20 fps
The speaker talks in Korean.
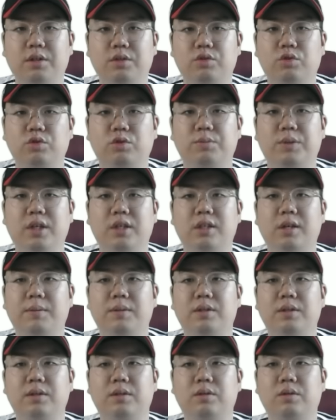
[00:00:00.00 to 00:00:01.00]
주말 삼
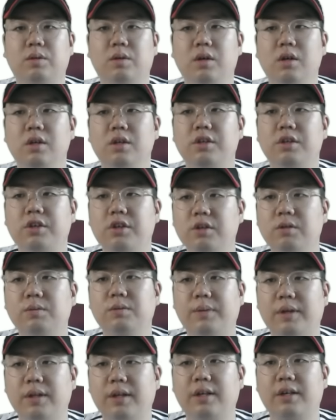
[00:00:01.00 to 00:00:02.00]
연전은 또 키움을
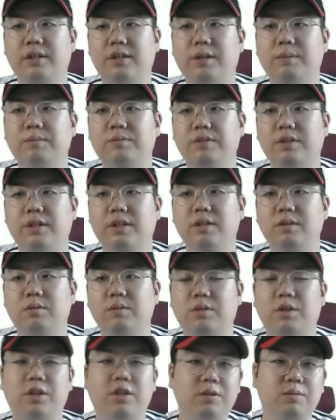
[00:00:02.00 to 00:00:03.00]
만나기 때문에 또
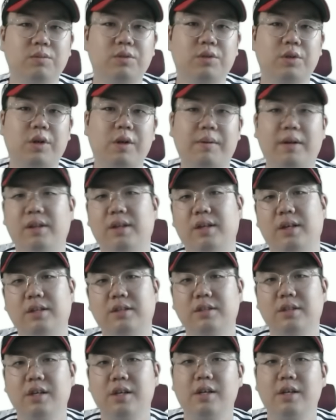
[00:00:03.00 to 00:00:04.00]
키움전에
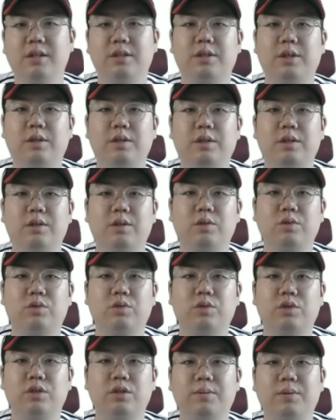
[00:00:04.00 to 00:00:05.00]
만나는 최원태
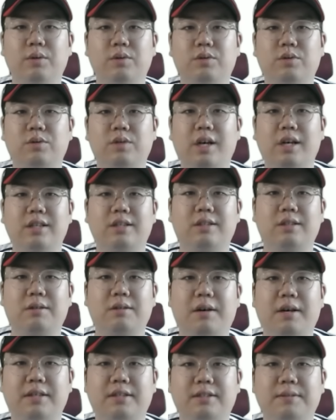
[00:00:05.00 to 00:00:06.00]
선수를 볼 수가 있을
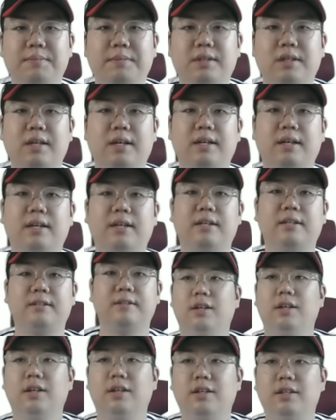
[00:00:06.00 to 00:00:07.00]
것 같습니다.
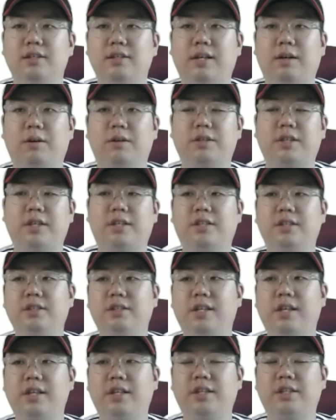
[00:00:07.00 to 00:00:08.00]
자, 어제
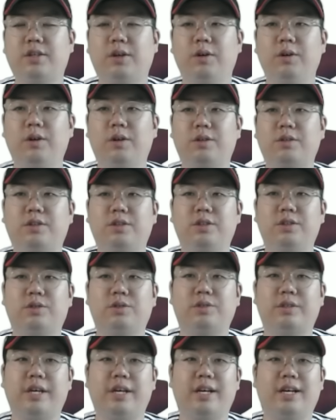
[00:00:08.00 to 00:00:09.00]
끝내기 전력
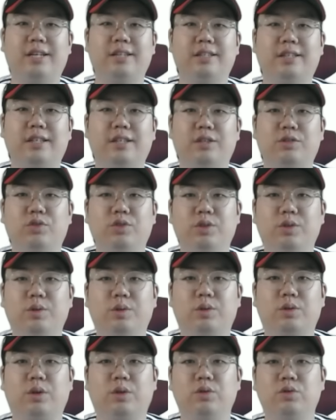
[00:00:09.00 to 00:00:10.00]
질주 내야 안타의
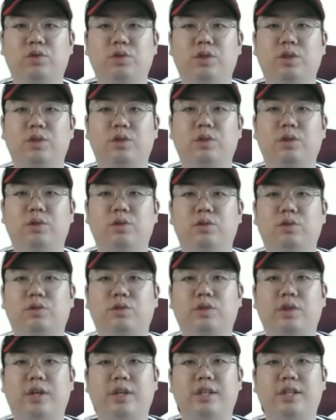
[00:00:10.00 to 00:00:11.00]
주인공 정주현
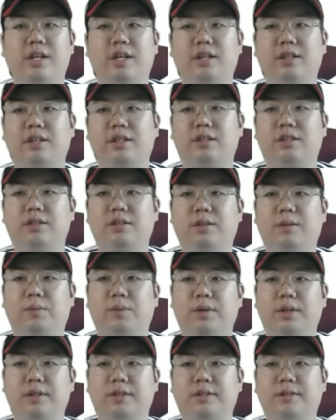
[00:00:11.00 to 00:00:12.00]
선수의 이야기
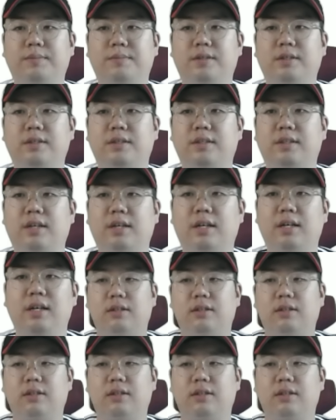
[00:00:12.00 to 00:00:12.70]
들어보겠습니다.